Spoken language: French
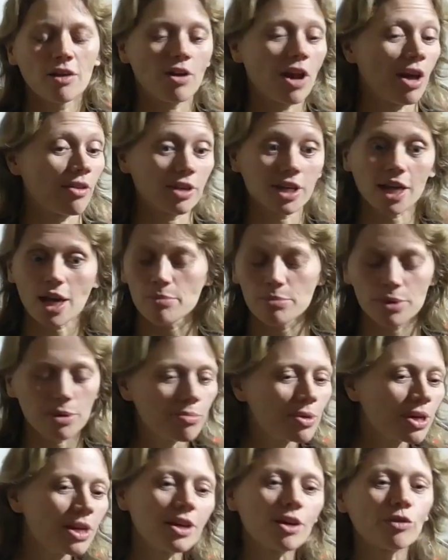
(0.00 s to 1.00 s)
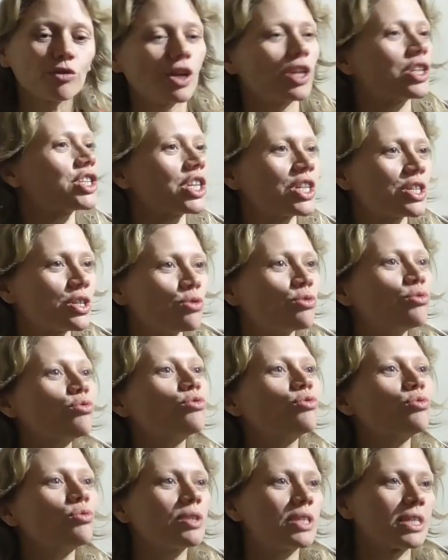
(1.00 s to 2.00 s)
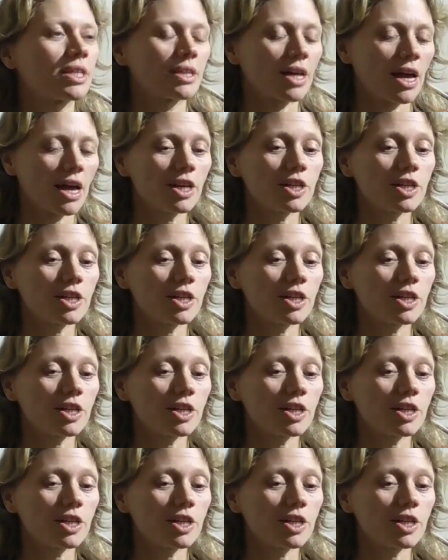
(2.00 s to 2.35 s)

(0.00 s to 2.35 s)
avec un bébé, en train de chercher une nounou, etc.